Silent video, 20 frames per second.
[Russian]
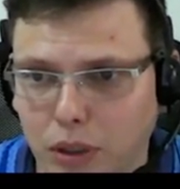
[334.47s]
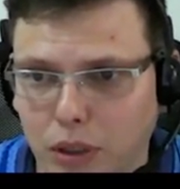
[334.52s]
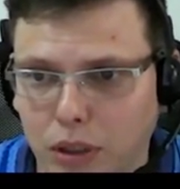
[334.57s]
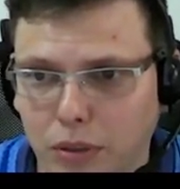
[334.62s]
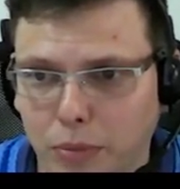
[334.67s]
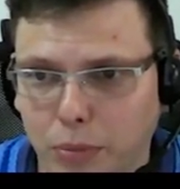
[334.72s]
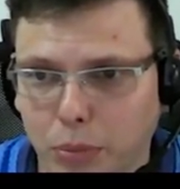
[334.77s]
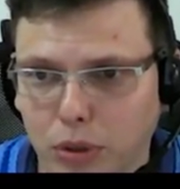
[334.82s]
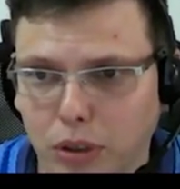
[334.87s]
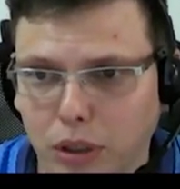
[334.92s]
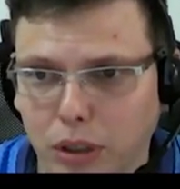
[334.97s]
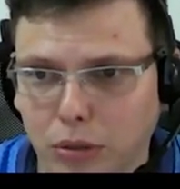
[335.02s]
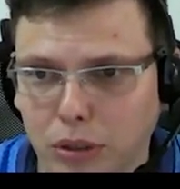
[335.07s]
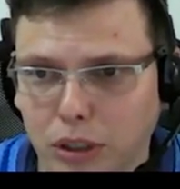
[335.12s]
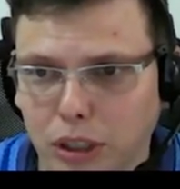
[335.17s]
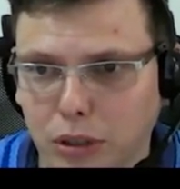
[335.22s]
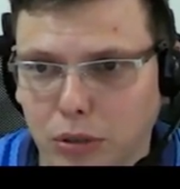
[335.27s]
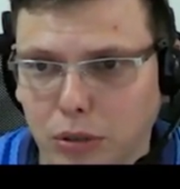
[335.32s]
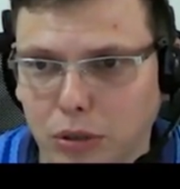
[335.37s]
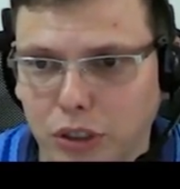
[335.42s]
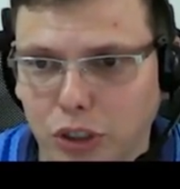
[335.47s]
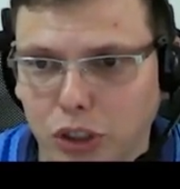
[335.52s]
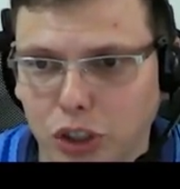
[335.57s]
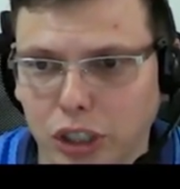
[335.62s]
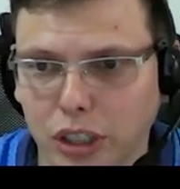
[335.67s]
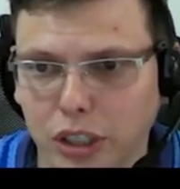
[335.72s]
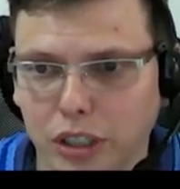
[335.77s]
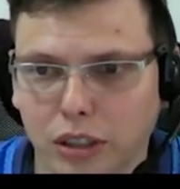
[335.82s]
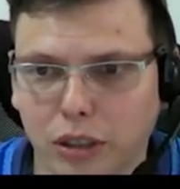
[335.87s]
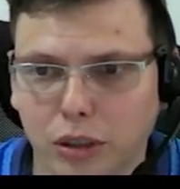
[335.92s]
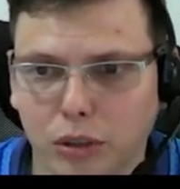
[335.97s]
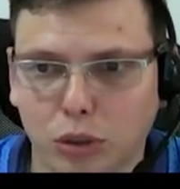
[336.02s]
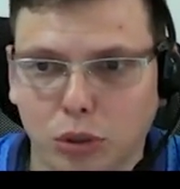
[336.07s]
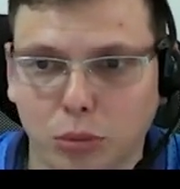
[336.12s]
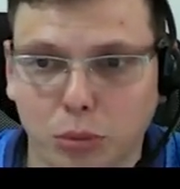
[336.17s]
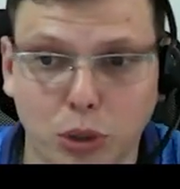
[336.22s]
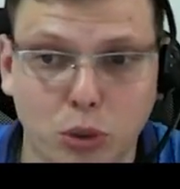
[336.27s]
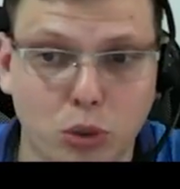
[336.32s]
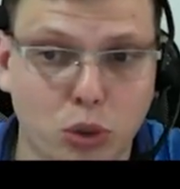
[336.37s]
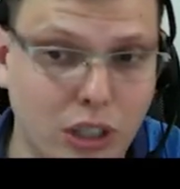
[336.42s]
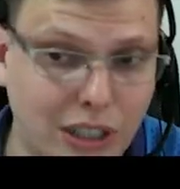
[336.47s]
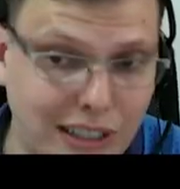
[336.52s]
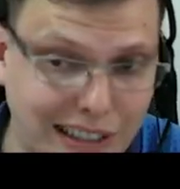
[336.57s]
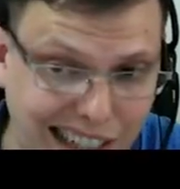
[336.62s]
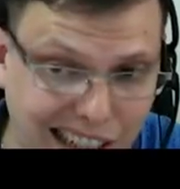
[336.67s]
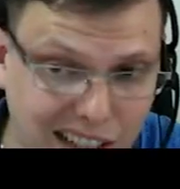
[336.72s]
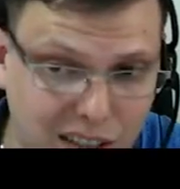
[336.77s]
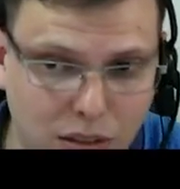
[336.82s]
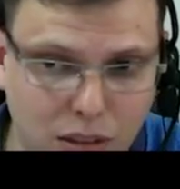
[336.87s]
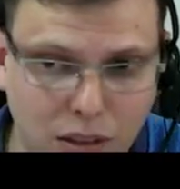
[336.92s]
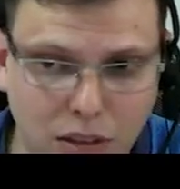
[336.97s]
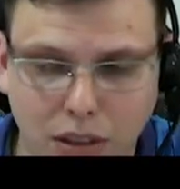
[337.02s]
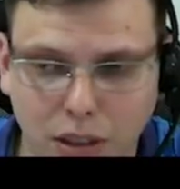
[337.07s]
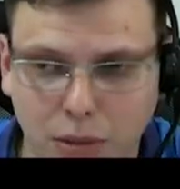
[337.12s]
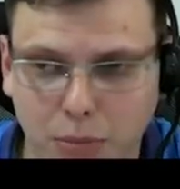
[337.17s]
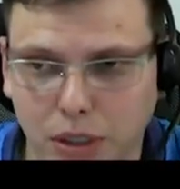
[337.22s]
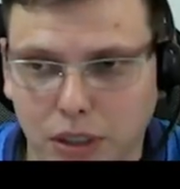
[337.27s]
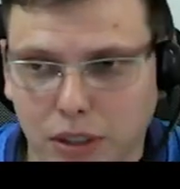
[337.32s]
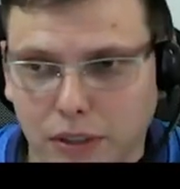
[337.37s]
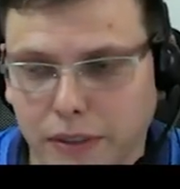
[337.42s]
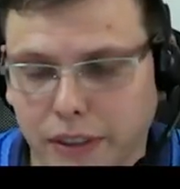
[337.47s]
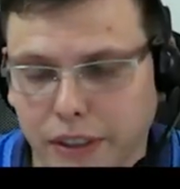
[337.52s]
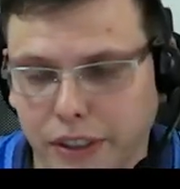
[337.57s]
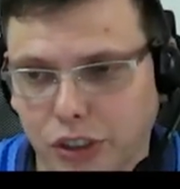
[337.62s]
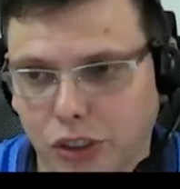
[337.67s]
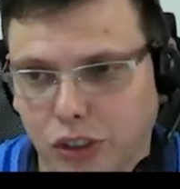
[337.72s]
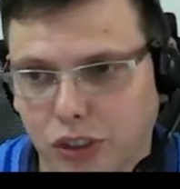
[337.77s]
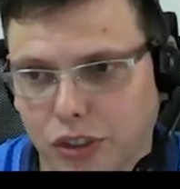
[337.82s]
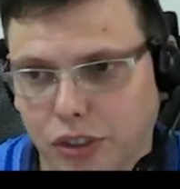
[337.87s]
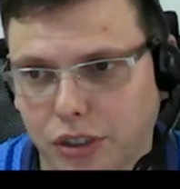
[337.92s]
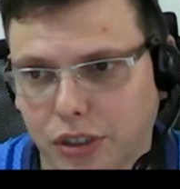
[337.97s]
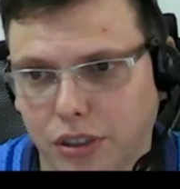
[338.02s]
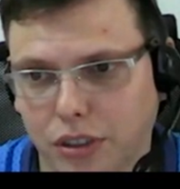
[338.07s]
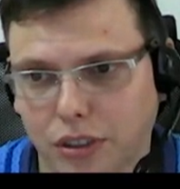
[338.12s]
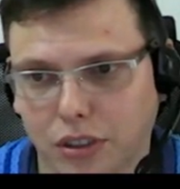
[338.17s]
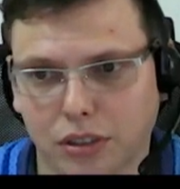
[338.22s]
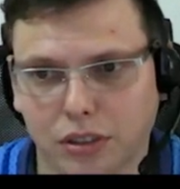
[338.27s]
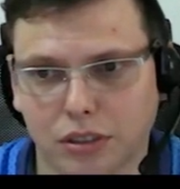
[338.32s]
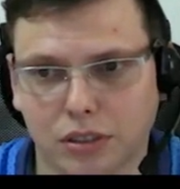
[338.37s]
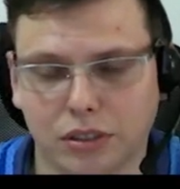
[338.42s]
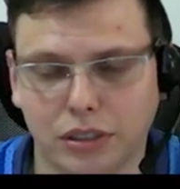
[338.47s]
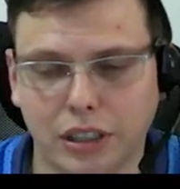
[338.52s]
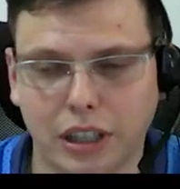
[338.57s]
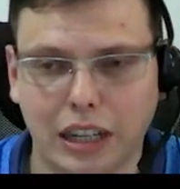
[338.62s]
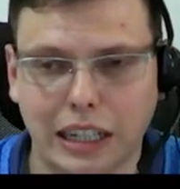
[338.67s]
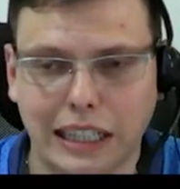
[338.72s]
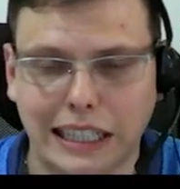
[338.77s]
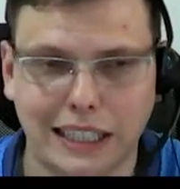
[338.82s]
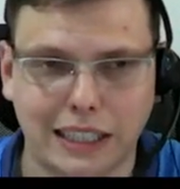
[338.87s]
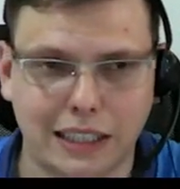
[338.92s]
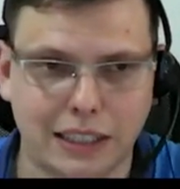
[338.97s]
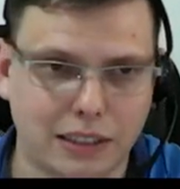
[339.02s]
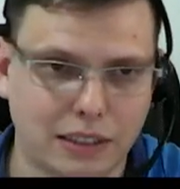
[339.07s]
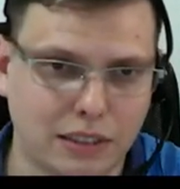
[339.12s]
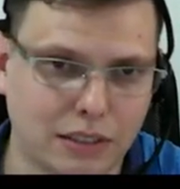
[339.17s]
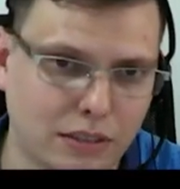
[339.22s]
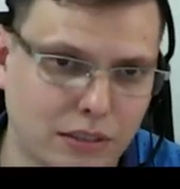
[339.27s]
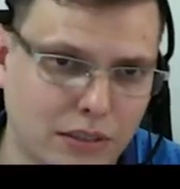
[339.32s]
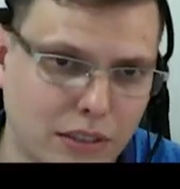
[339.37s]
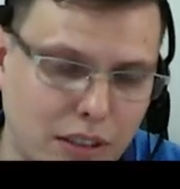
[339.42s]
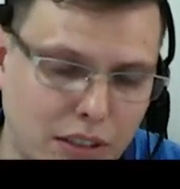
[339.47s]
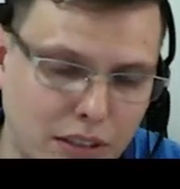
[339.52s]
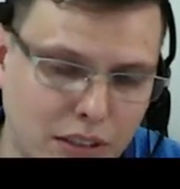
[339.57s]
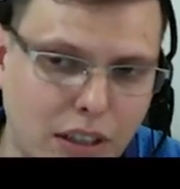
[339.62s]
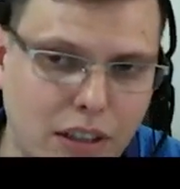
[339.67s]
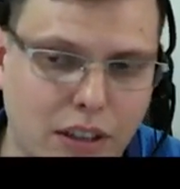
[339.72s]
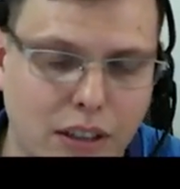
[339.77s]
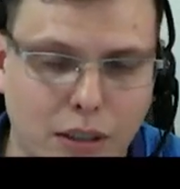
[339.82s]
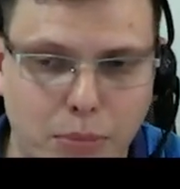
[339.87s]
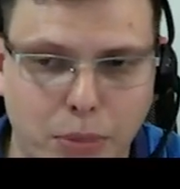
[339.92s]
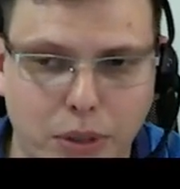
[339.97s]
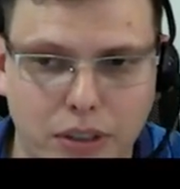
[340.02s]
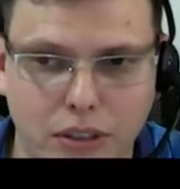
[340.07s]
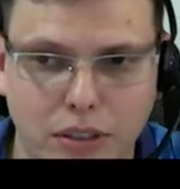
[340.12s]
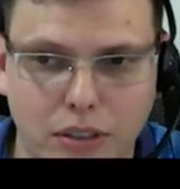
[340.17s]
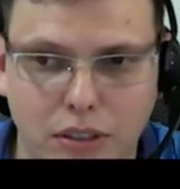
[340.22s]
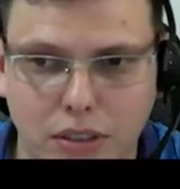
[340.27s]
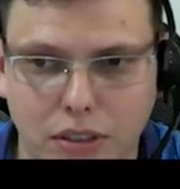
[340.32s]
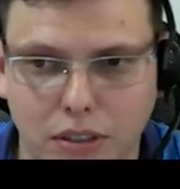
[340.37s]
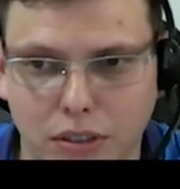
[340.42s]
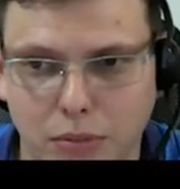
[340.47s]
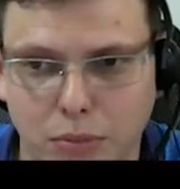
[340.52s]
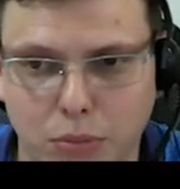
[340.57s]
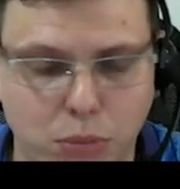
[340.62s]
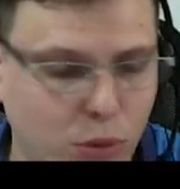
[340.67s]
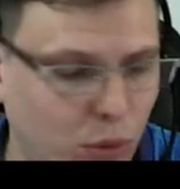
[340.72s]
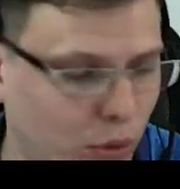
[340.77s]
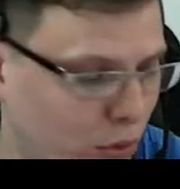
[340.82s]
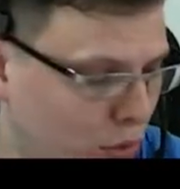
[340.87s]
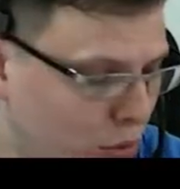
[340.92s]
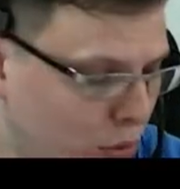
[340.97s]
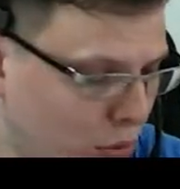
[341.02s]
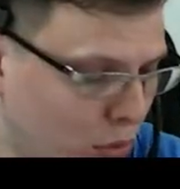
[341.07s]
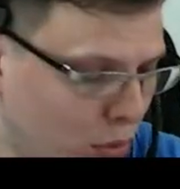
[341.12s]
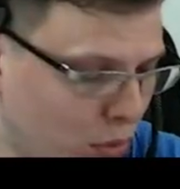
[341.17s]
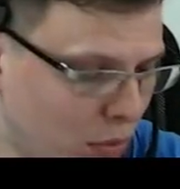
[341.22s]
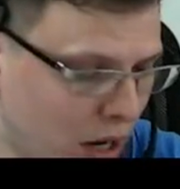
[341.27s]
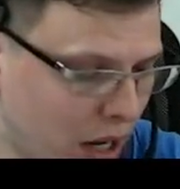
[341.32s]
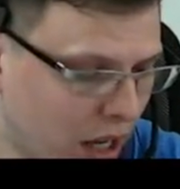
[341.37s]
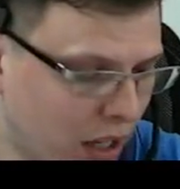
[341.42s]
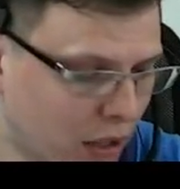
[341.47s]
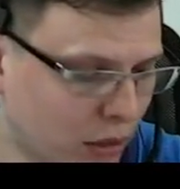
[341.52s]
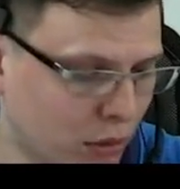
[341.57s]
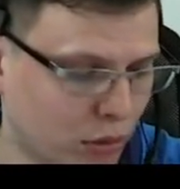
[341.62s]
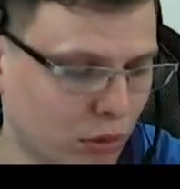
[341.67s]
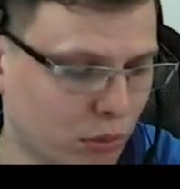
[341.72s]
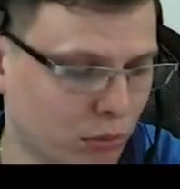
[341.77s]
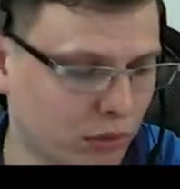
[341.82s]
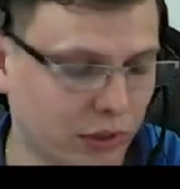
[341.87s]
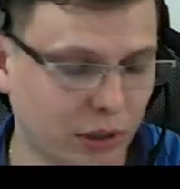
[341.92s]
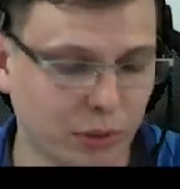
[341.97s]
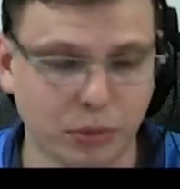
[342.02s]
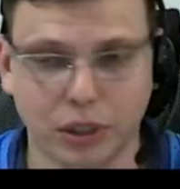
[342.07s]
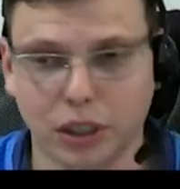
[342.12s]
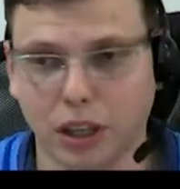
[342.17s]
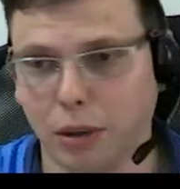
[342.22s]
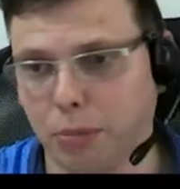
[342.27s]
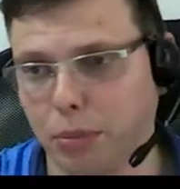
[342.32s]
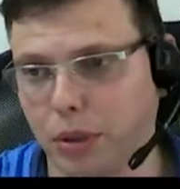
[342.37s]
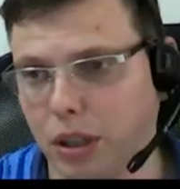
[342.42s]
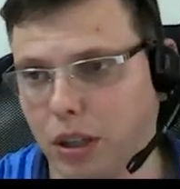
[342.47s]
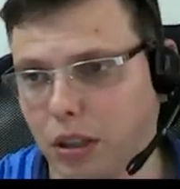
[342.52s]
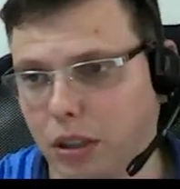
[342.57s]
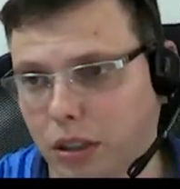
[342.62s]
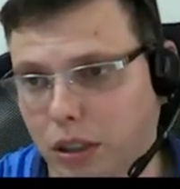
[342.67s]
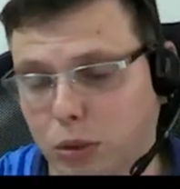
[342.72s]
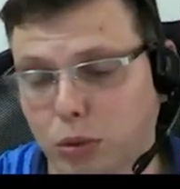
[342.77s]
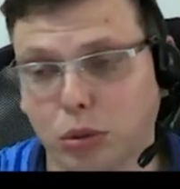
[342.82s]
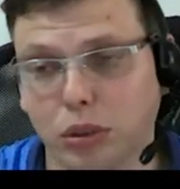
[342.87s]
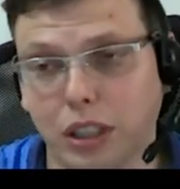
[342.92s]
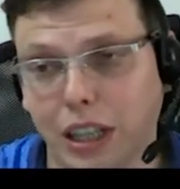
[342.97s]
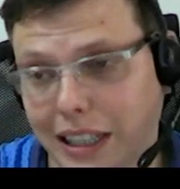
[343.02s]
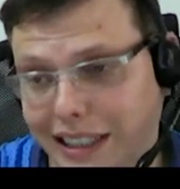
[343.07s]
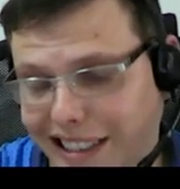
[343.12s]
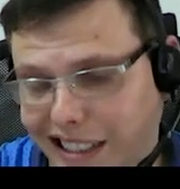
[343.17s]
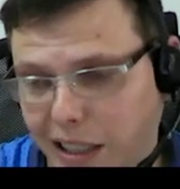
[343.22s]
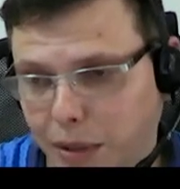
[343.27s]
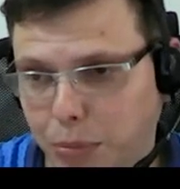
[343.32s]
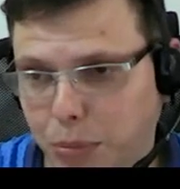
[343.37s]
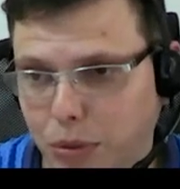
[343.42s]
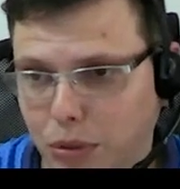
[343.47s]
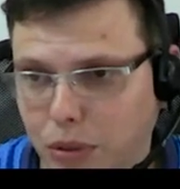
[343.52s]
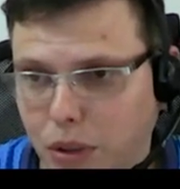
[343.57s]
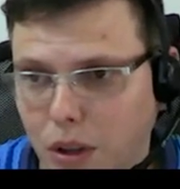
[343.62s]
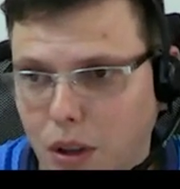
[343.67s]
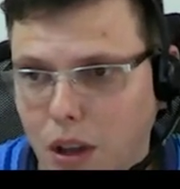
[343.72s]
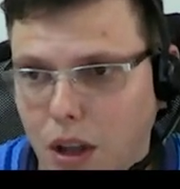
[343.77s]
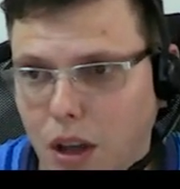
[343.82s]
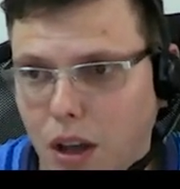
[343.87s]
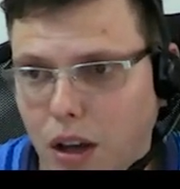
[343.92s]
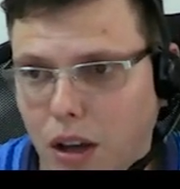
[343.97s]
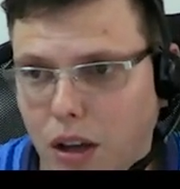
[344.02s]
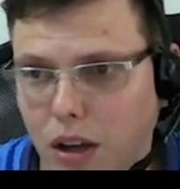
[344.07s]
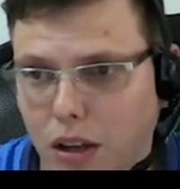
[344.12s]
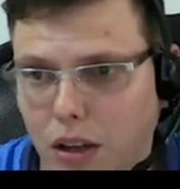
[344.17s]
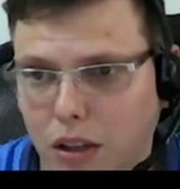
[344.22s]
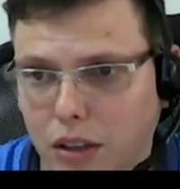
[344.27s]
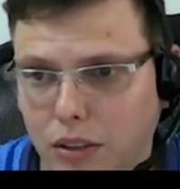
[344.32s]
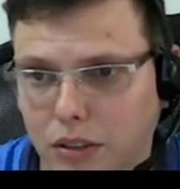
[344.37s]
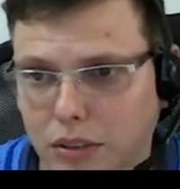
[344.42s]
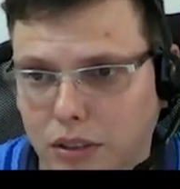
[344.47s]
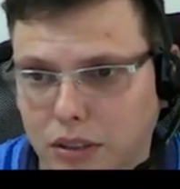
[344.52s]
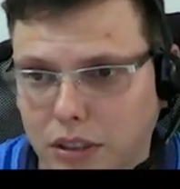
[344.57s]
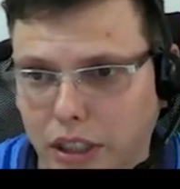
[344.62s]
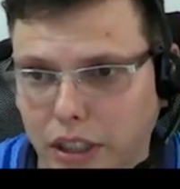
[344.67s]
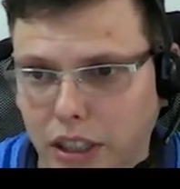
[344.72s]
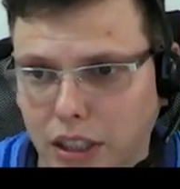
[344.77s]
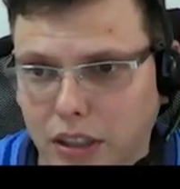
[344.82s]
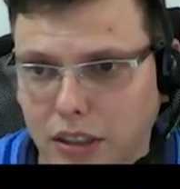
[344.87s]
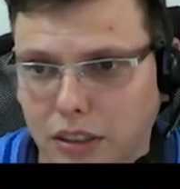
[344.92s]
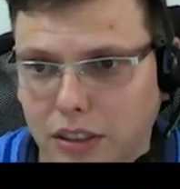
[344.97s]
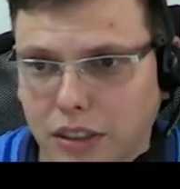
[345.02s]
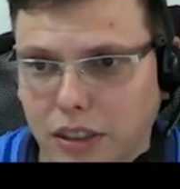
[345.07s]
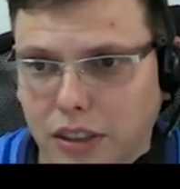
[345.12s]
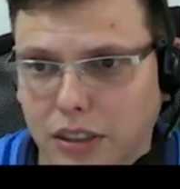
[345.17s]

А, после вот этого снижения, о котором я уже рассказывал вам, это фактически э, закрытие отрицательных позиций по итогу мая, который мы сами накопили, который я накопил, состоялось.